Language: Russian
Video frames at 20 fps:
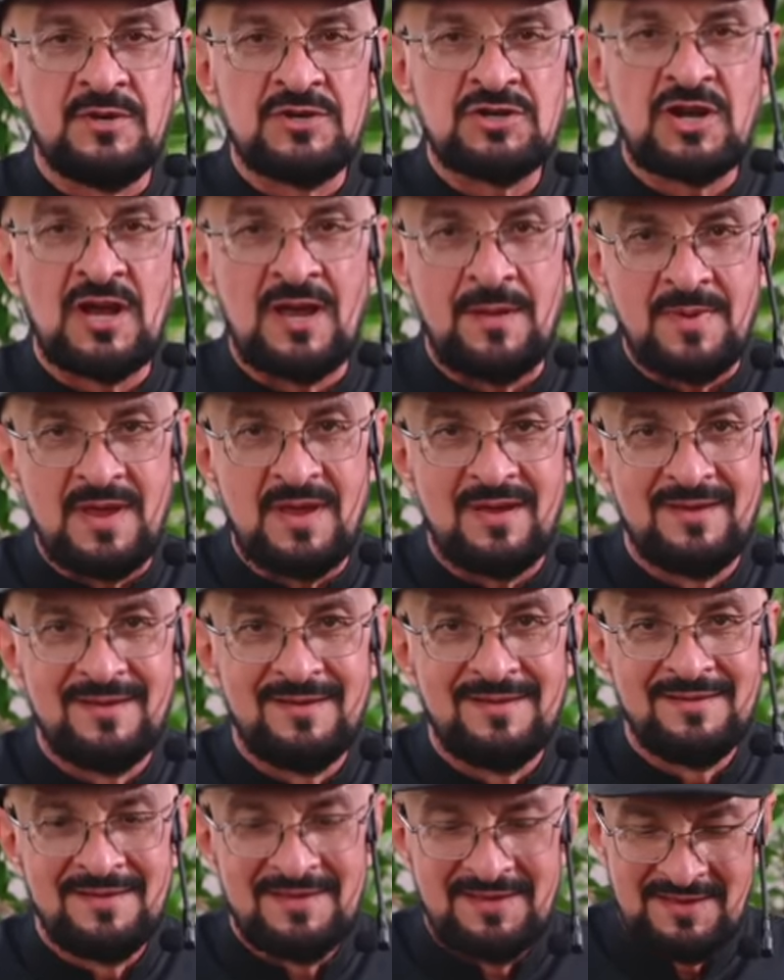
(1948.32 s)
бычками.
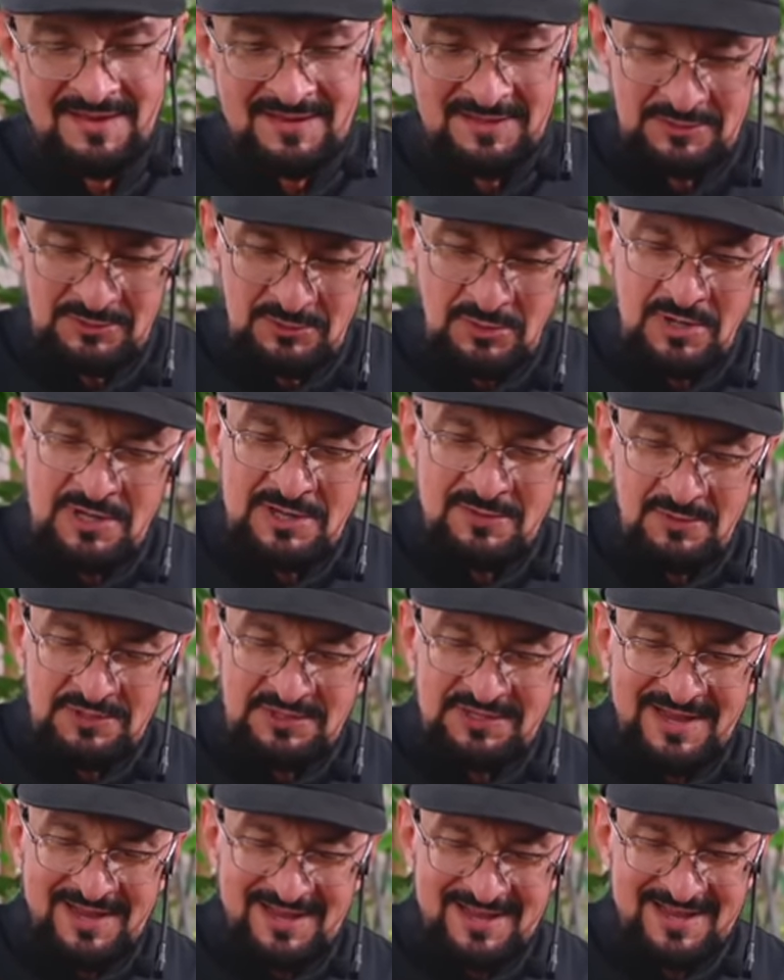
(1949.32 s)
Только
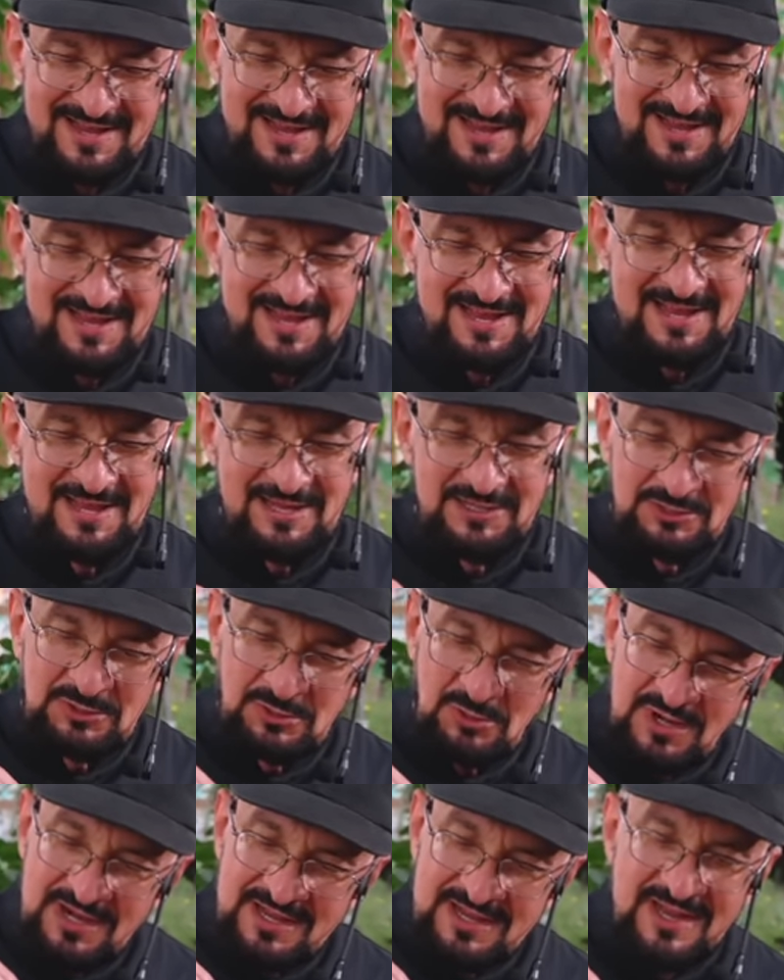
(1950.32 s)
вот так.
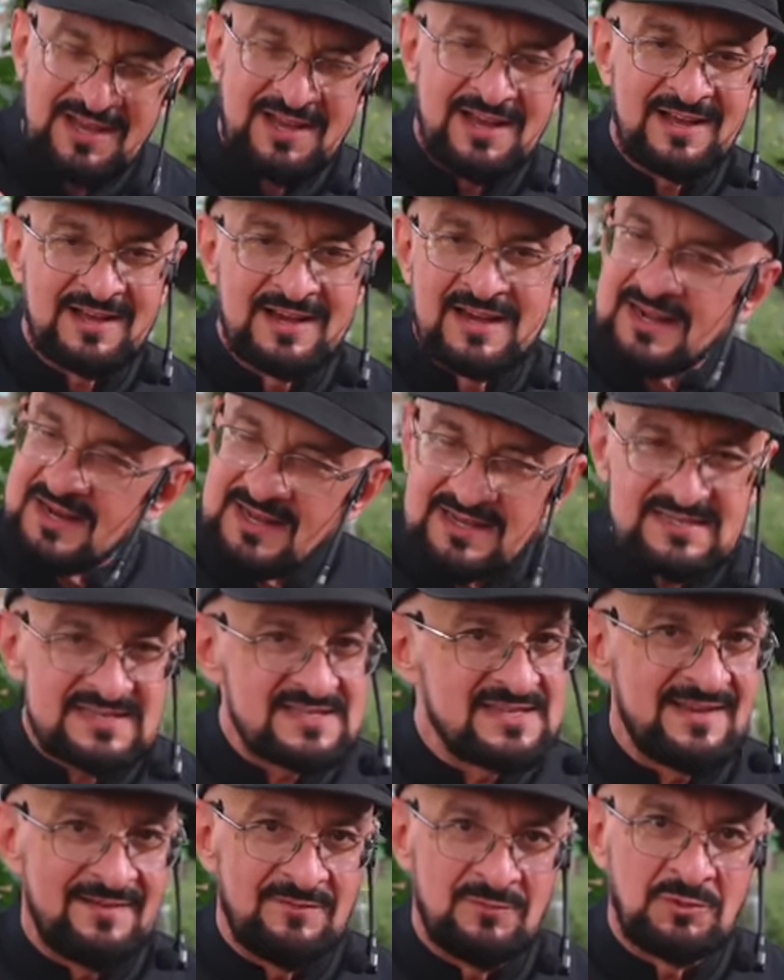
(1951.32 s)
Только
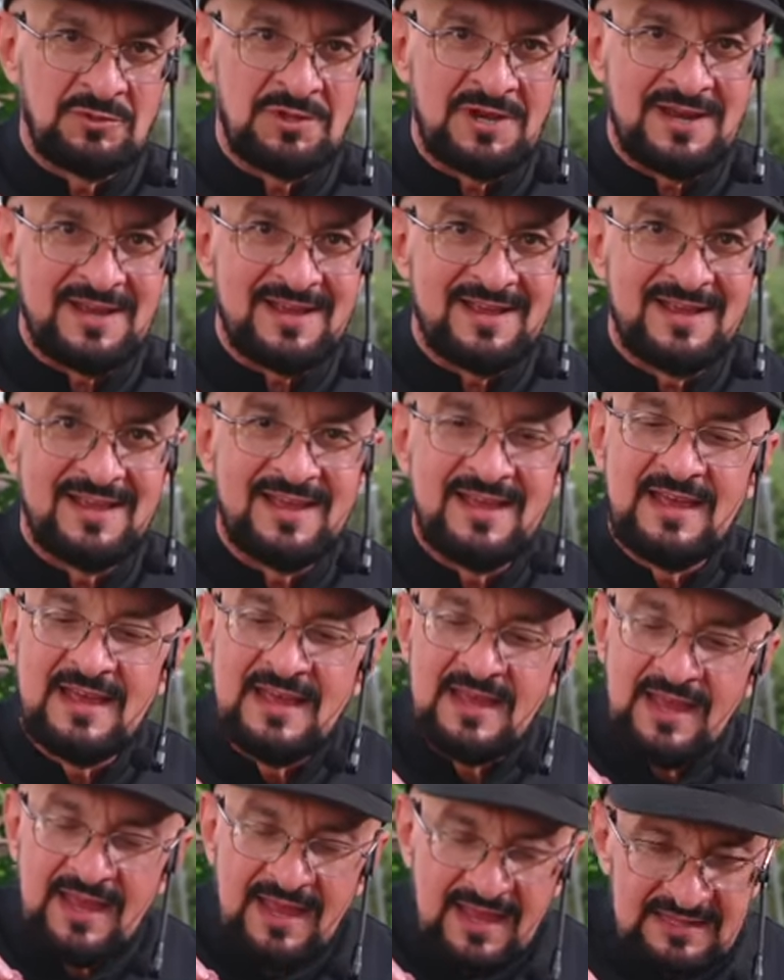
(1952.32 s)
красное внутри.
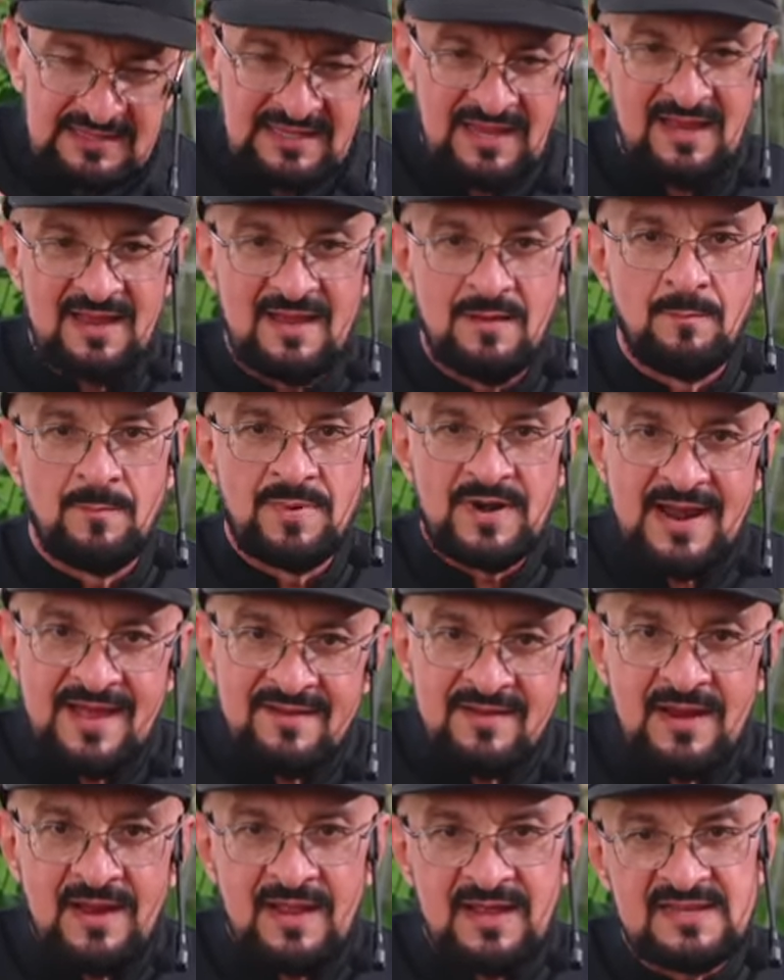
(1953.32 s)
Это
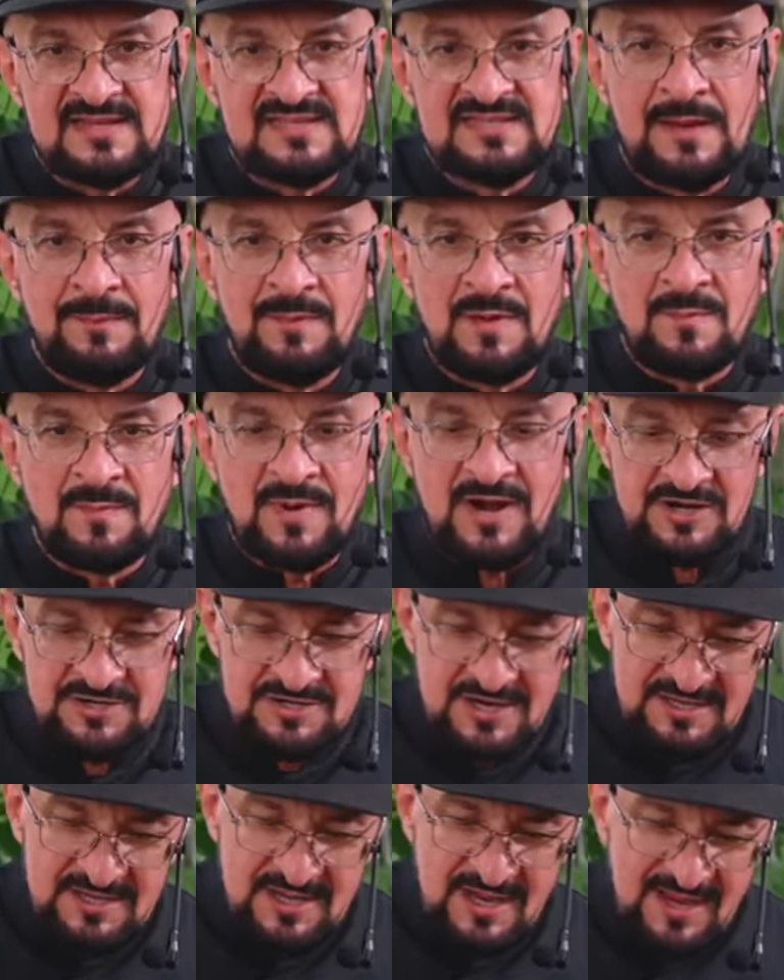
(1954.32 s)
правильная степень
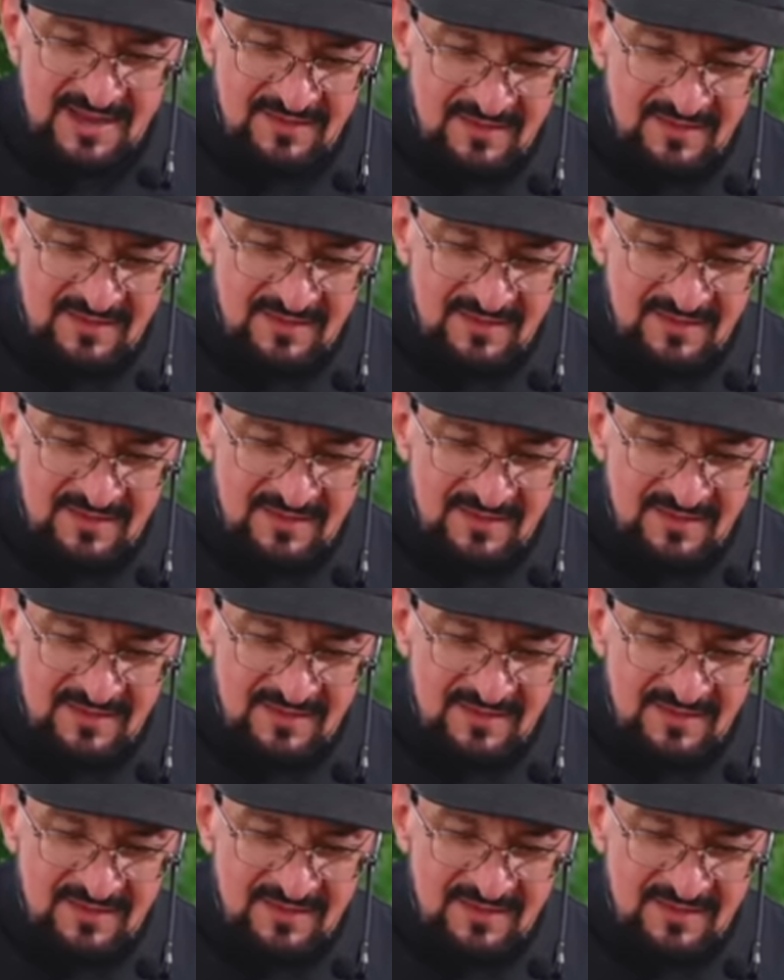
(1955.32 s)
прожарки